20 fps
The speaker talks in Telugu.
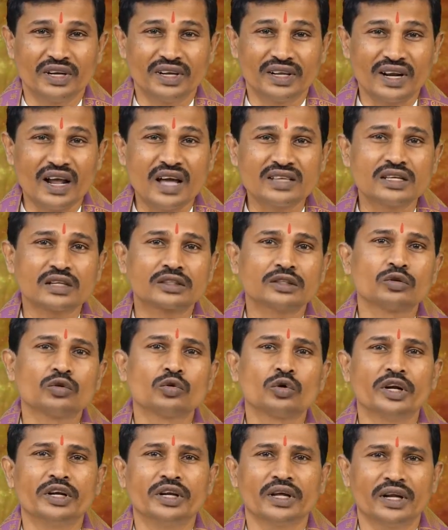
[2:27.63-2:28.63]
నిరాసక్తి
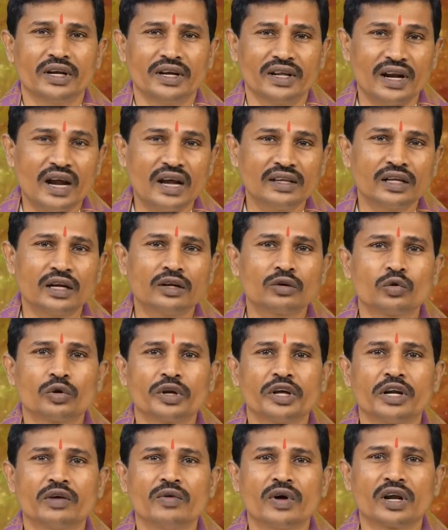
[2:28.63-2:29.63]
గురి నిరాదరణకు
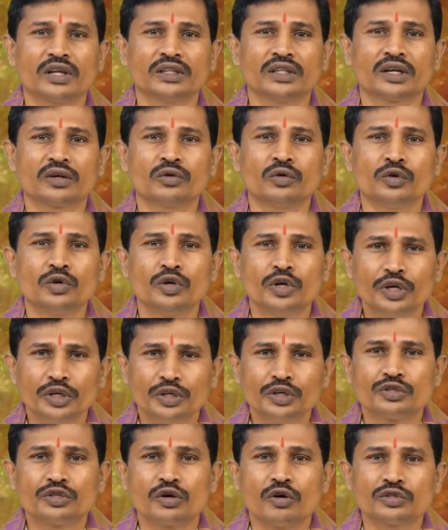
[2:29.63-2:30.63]
గురైన వారందరికీ
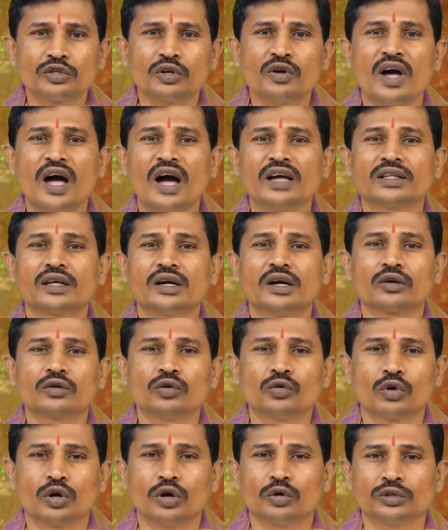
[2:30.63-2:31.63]
ఈ సంవత్సరం
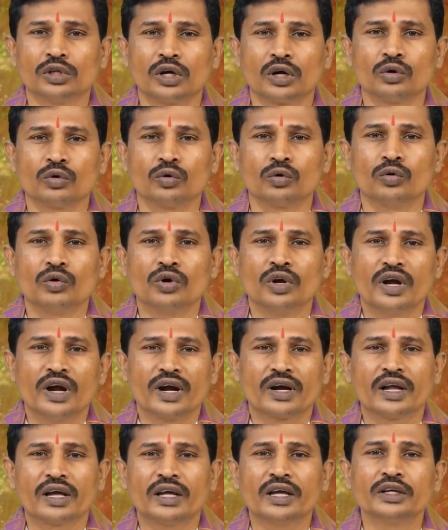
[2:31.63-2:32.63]
ఆదరణకు గురవుతారు
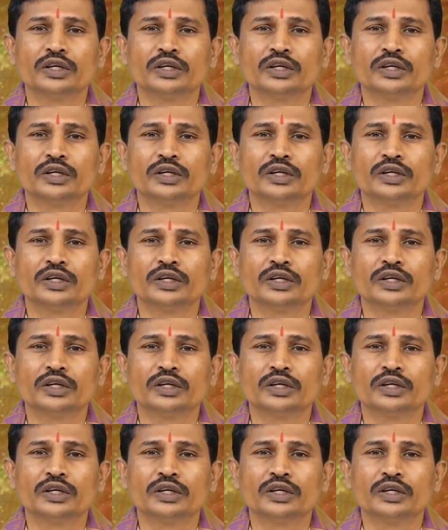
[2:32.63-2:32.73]
అట్లాగే